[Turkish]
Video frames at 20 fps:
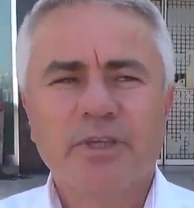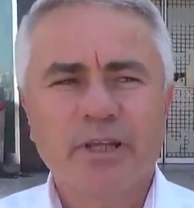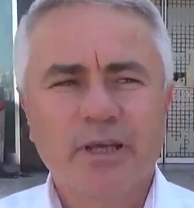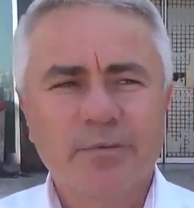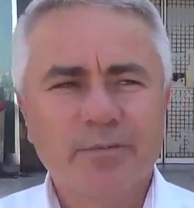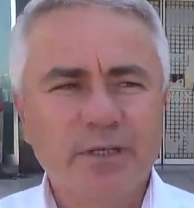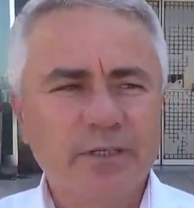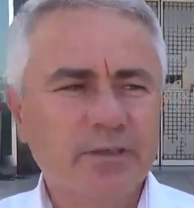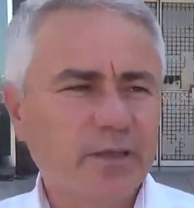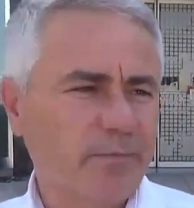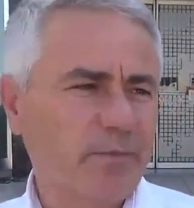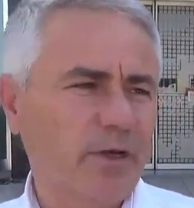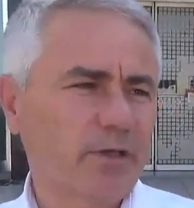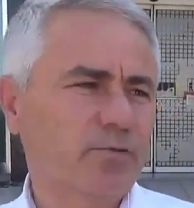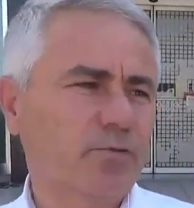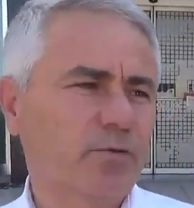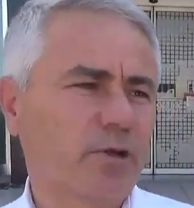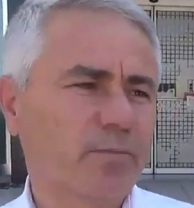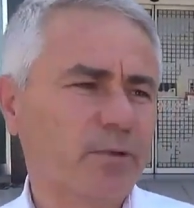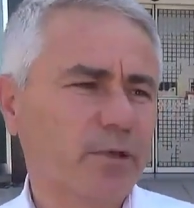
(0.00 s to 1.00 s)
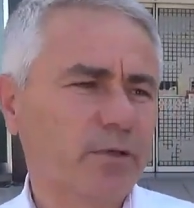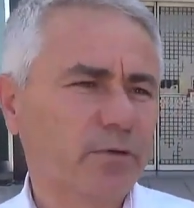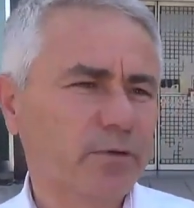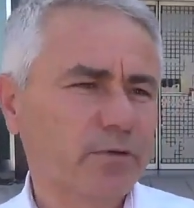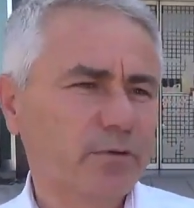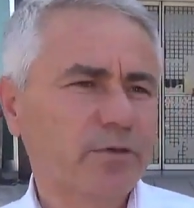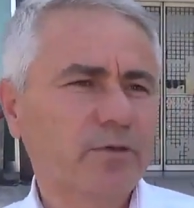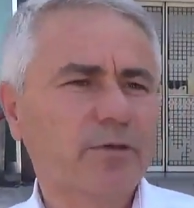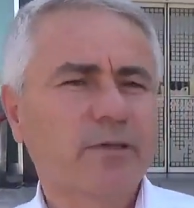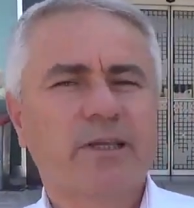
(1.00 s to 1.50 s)
birebir temas
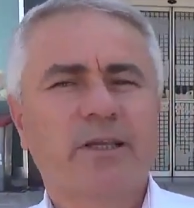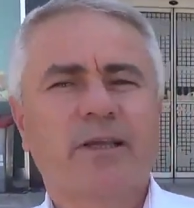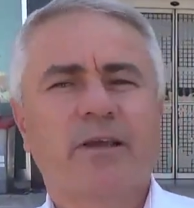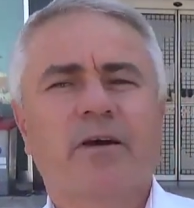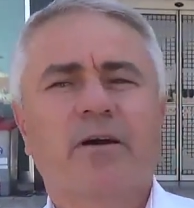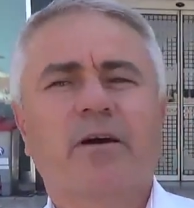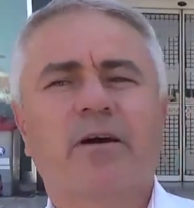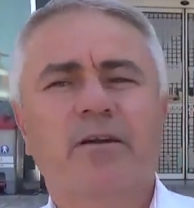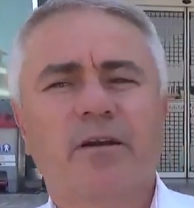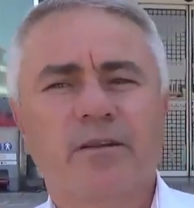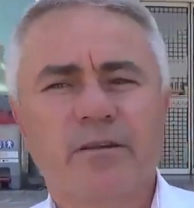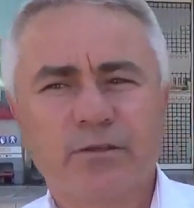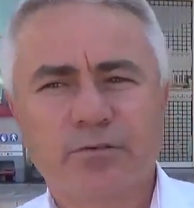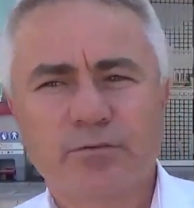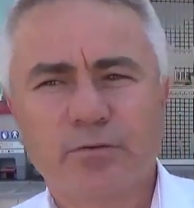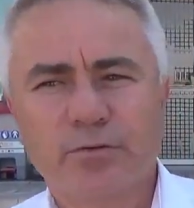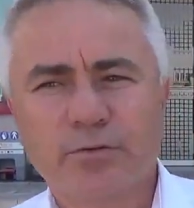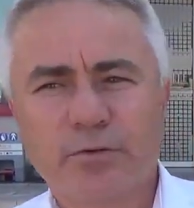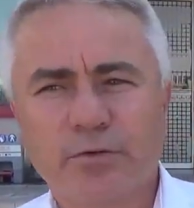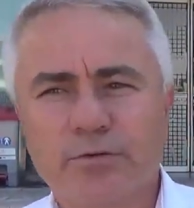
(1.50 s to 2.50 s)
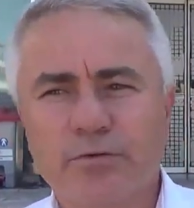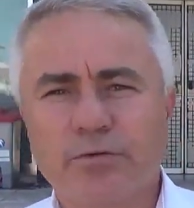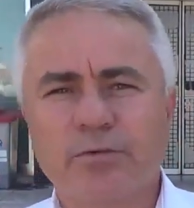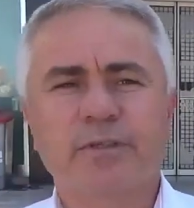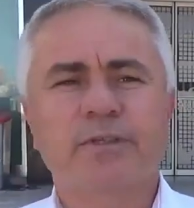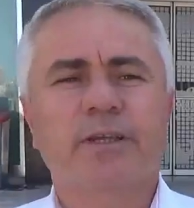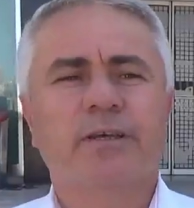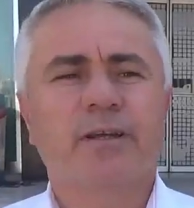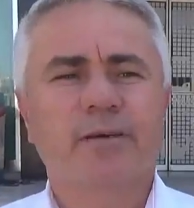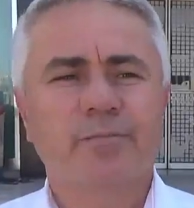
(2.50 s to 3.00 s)
kurabiliyorsun hal hatır
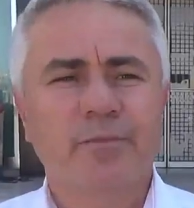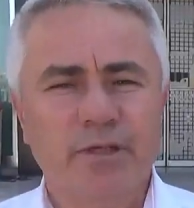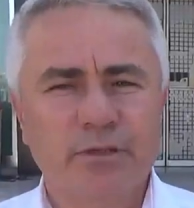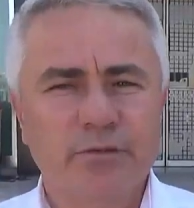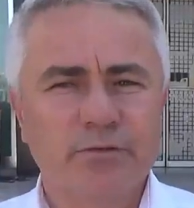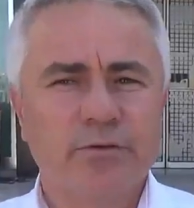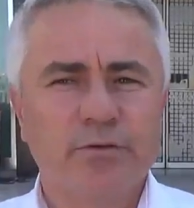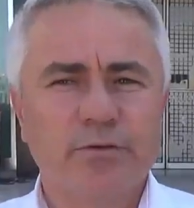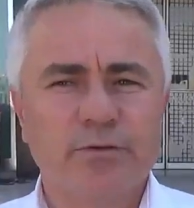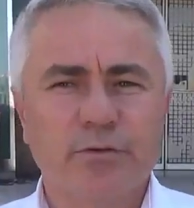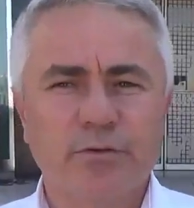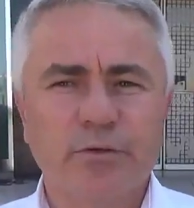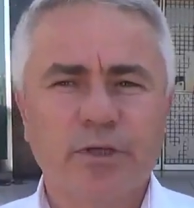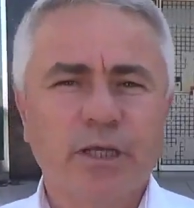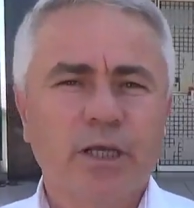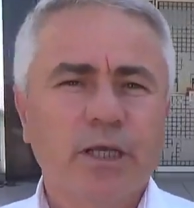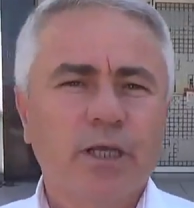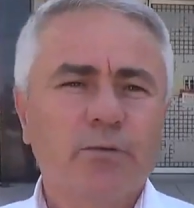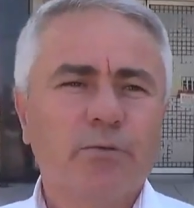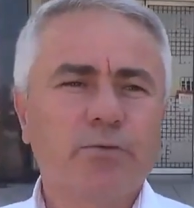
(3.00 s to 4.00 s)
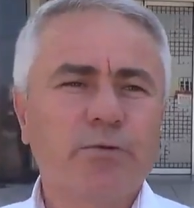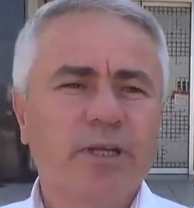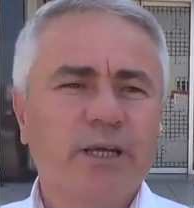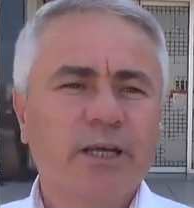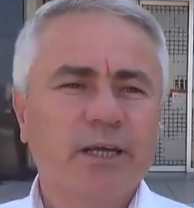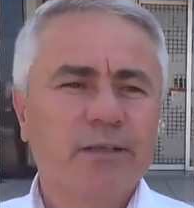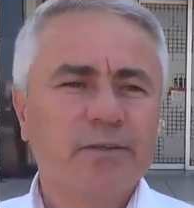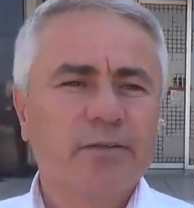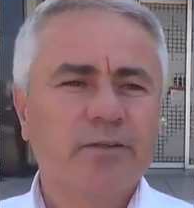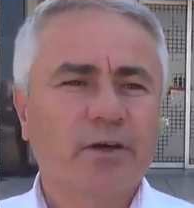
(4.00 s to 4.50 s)
soruyorsun, selamlaşıyorsun,
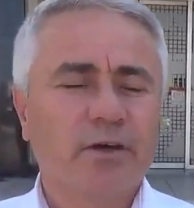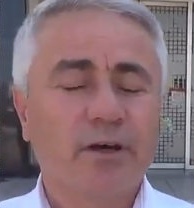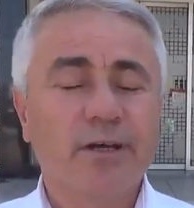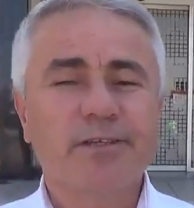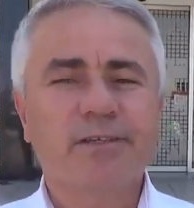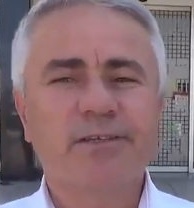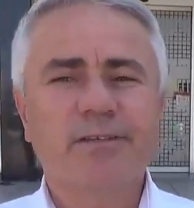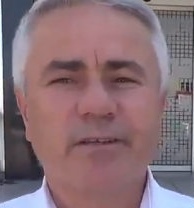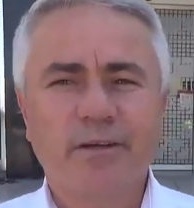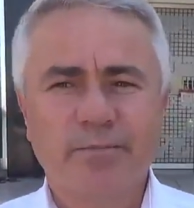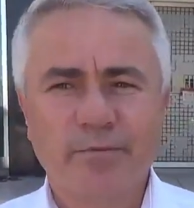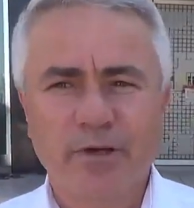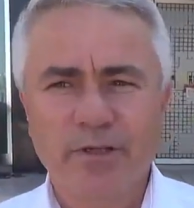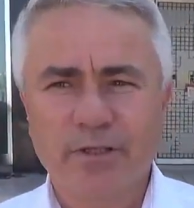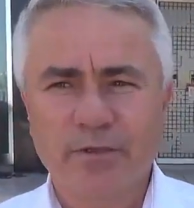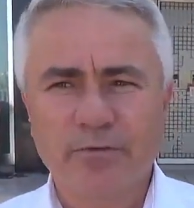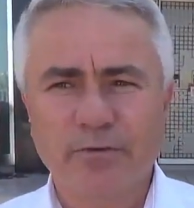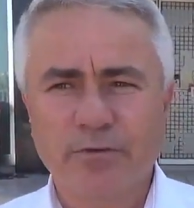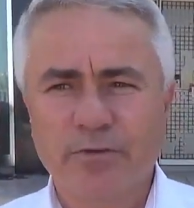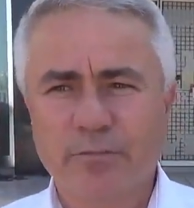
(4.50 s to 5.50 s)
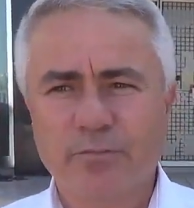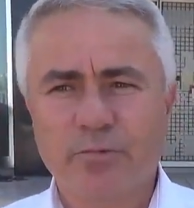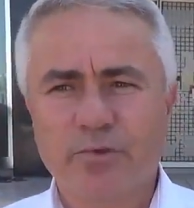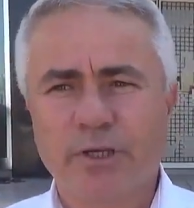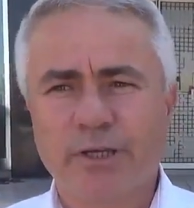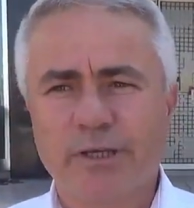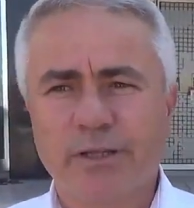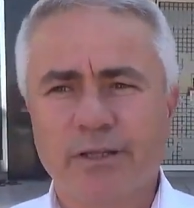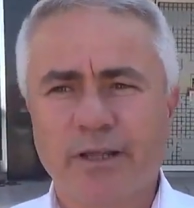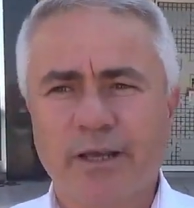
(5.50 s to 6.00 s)
güne daha zinde başlıyorsun
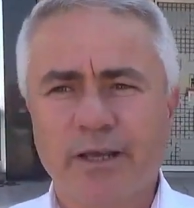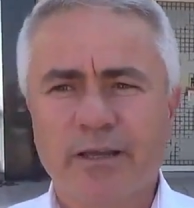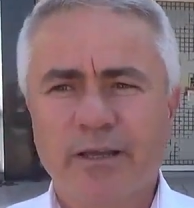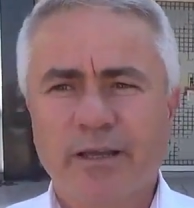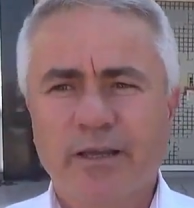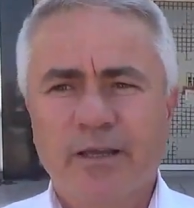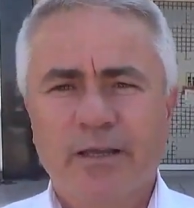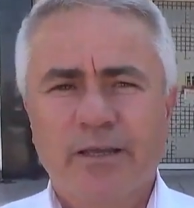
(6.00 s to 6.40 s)
bu şekilde.